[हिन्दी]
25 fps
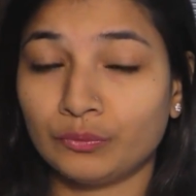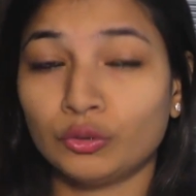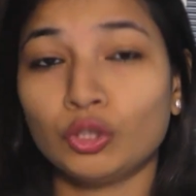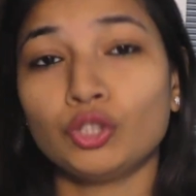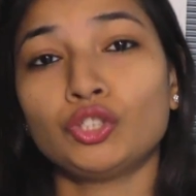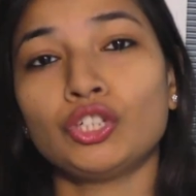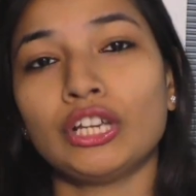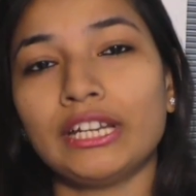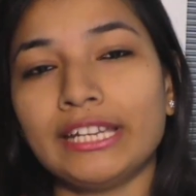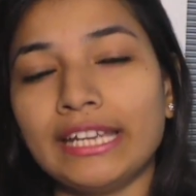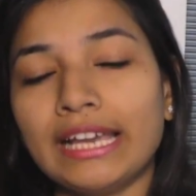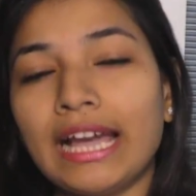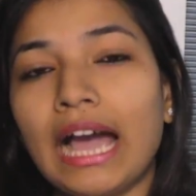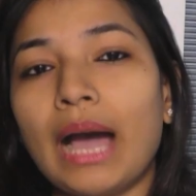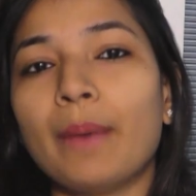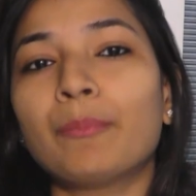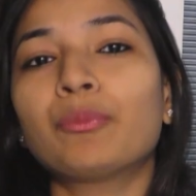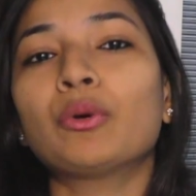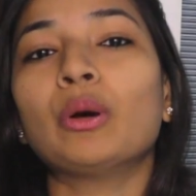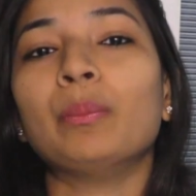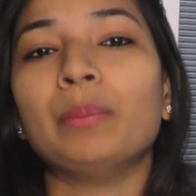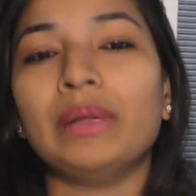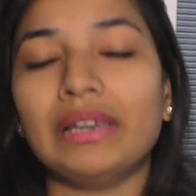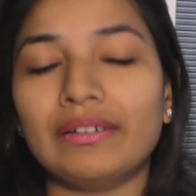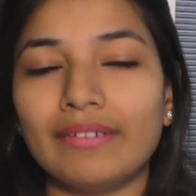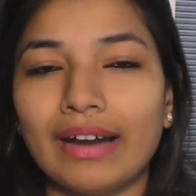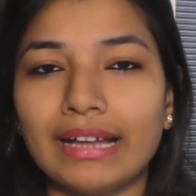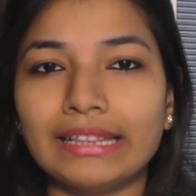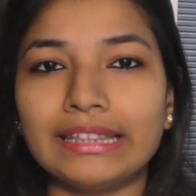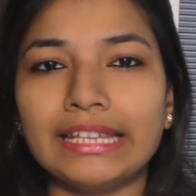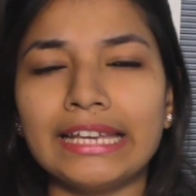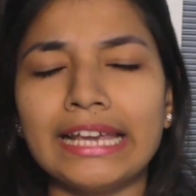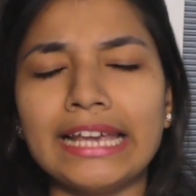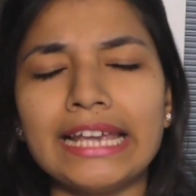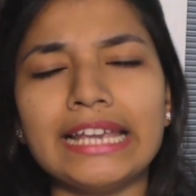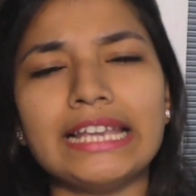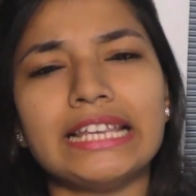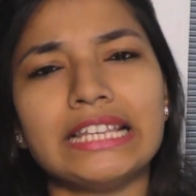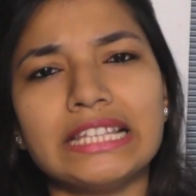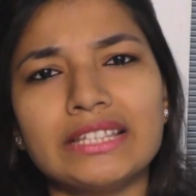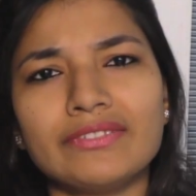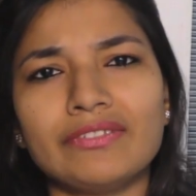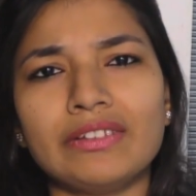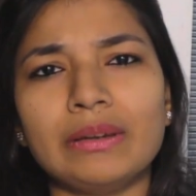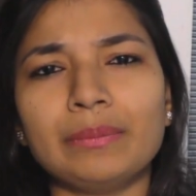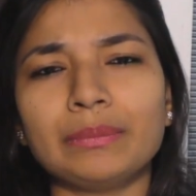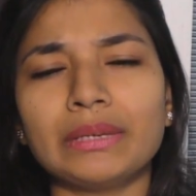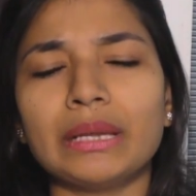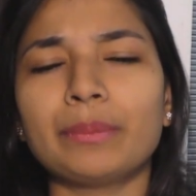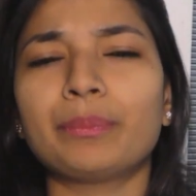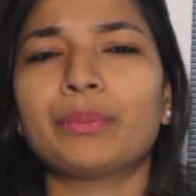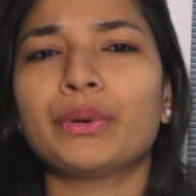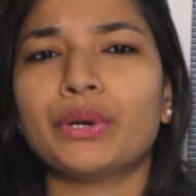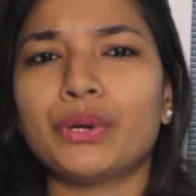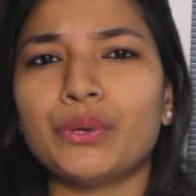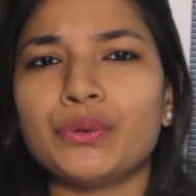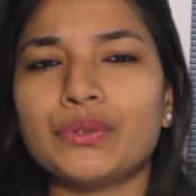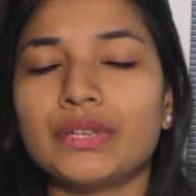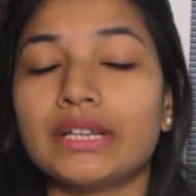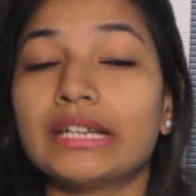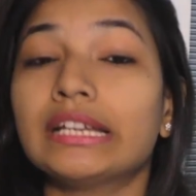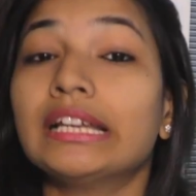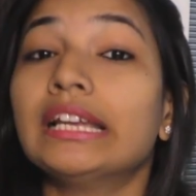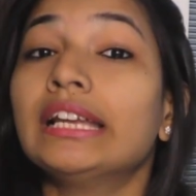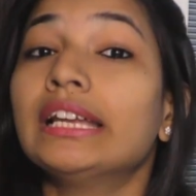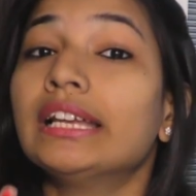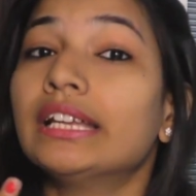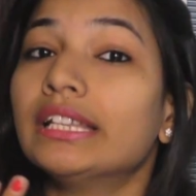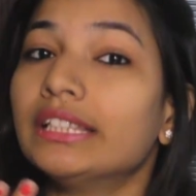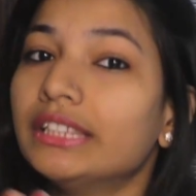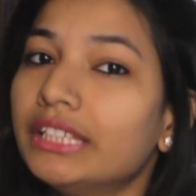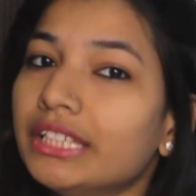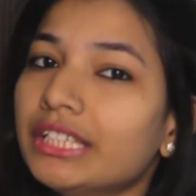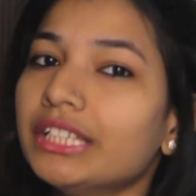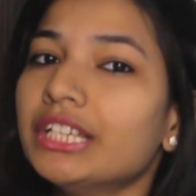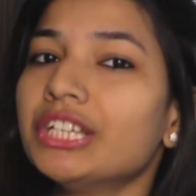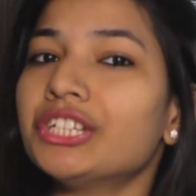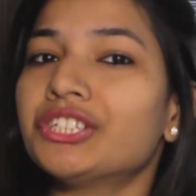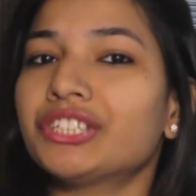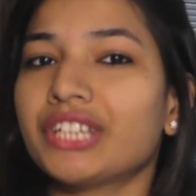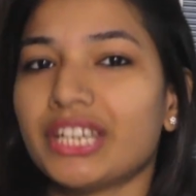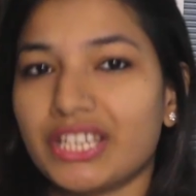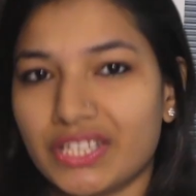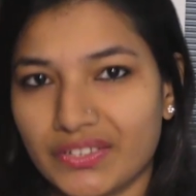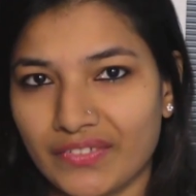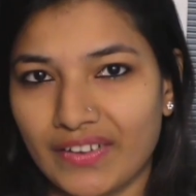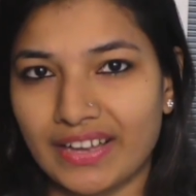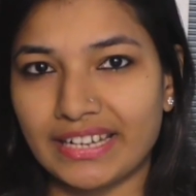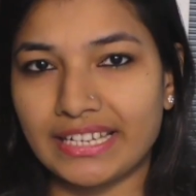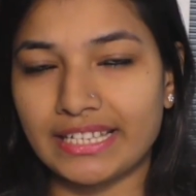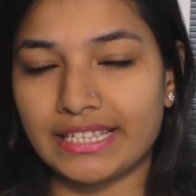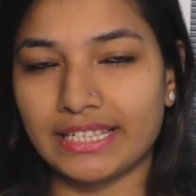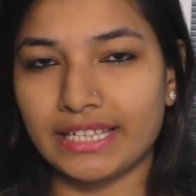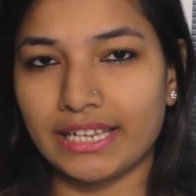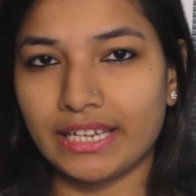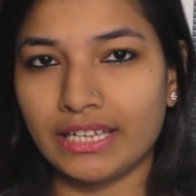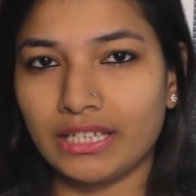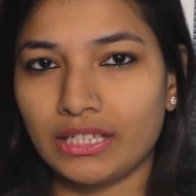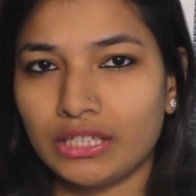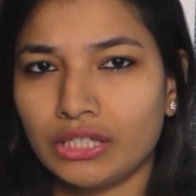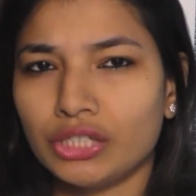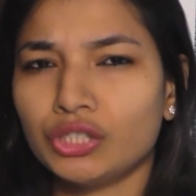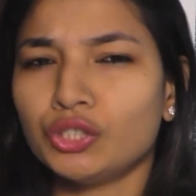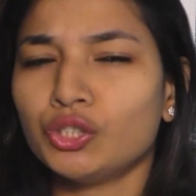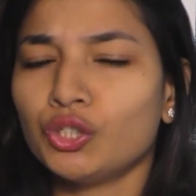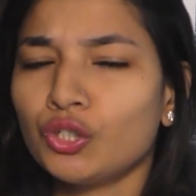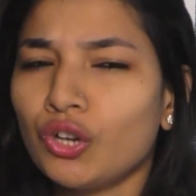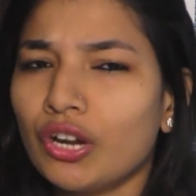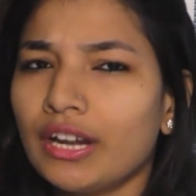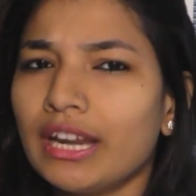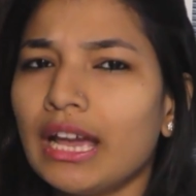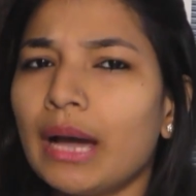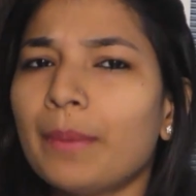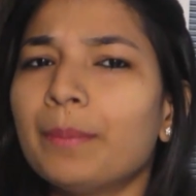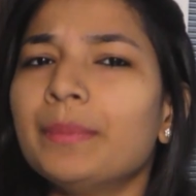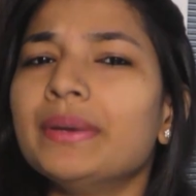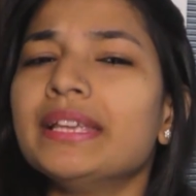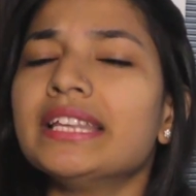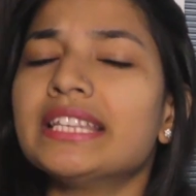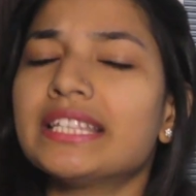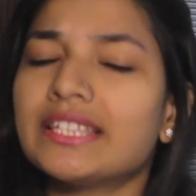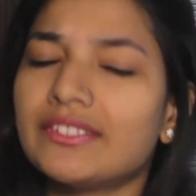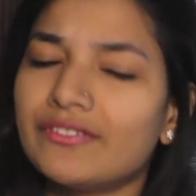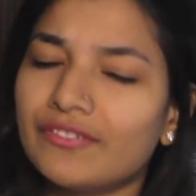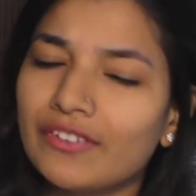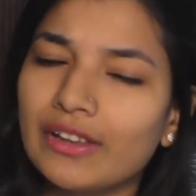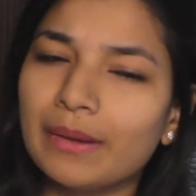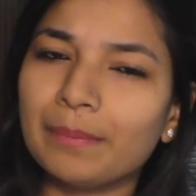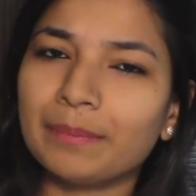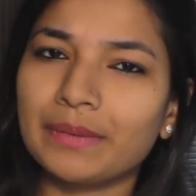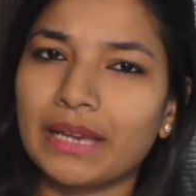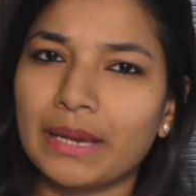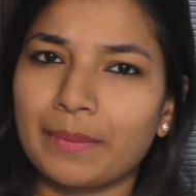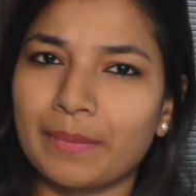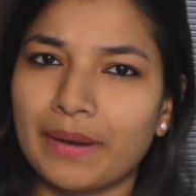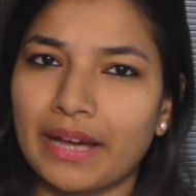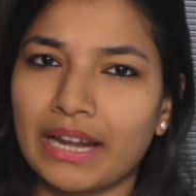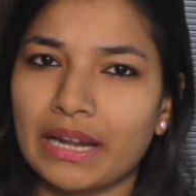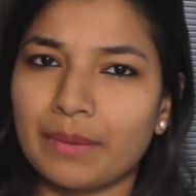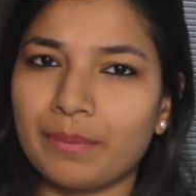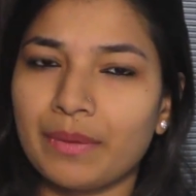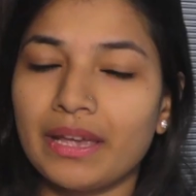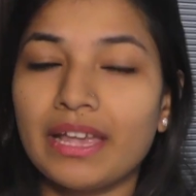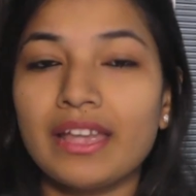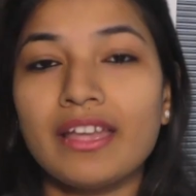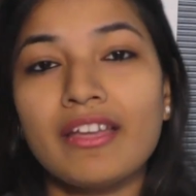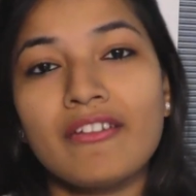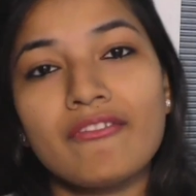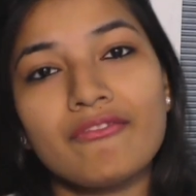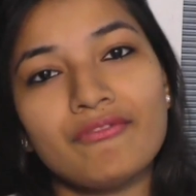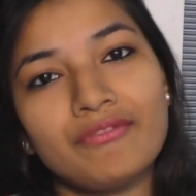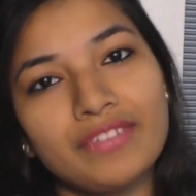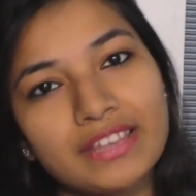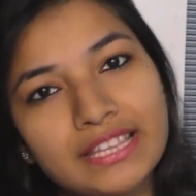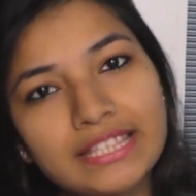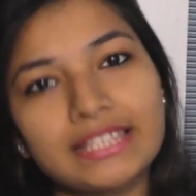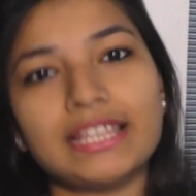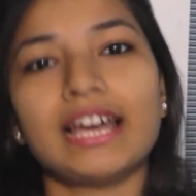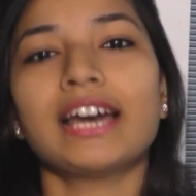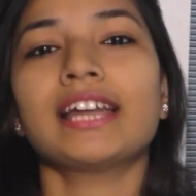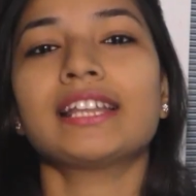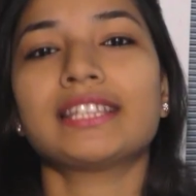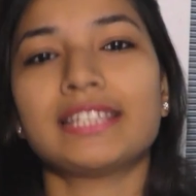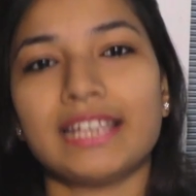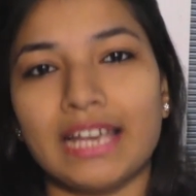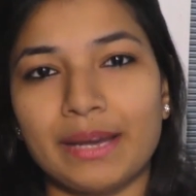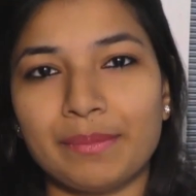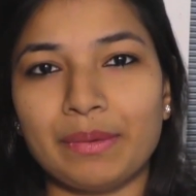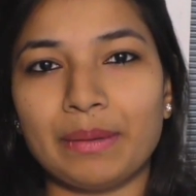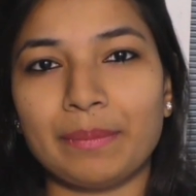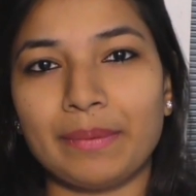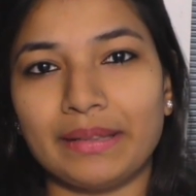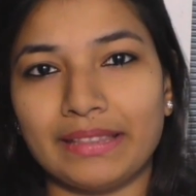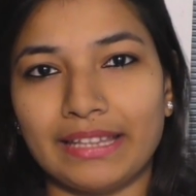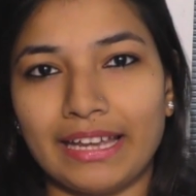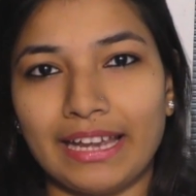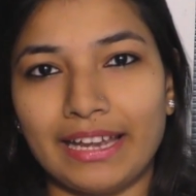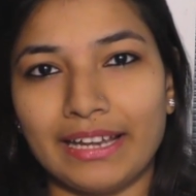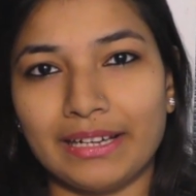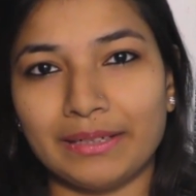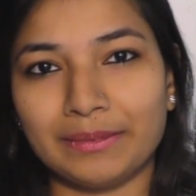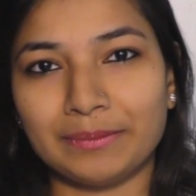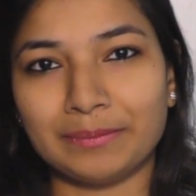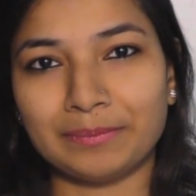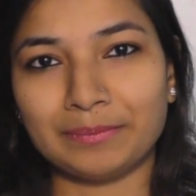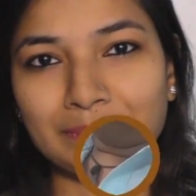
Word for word: तो चलिए आपको मिलवाते हैं इस फिल्म के प्रोड्यूसर दिनेश केसवानी से जिन्होंने अपनी इस फिल्म के बारे में विस्तार से हमें बताया